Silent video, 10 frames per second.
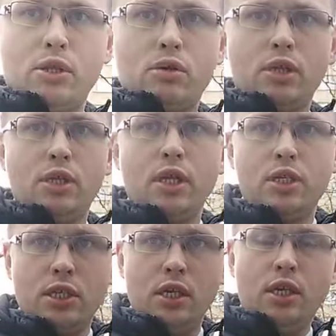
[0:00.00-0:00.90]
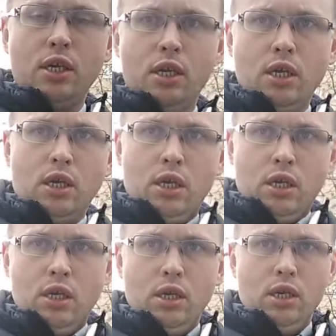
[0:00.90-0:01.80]
serdecznie.
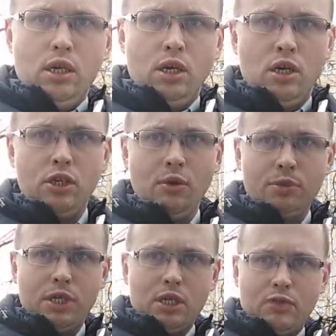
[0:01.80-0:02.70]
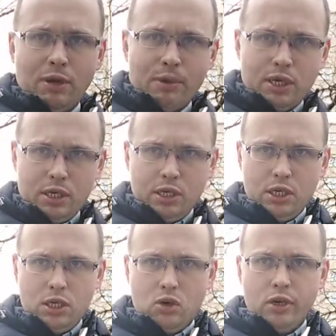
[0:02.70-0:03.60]
Chciałbym teraz w ramach
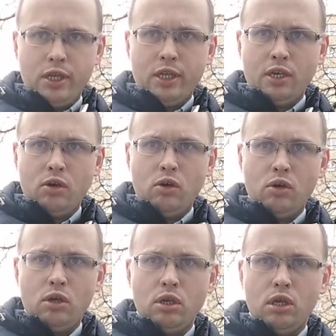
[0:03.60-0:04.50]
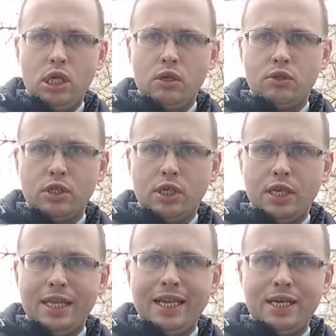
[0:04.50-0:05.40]
kolejnego odcinka
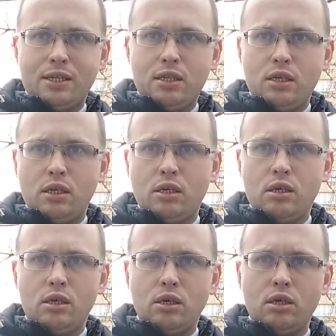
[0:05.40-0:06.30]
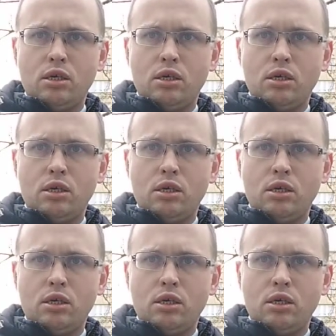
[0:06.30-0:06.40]
relacji e,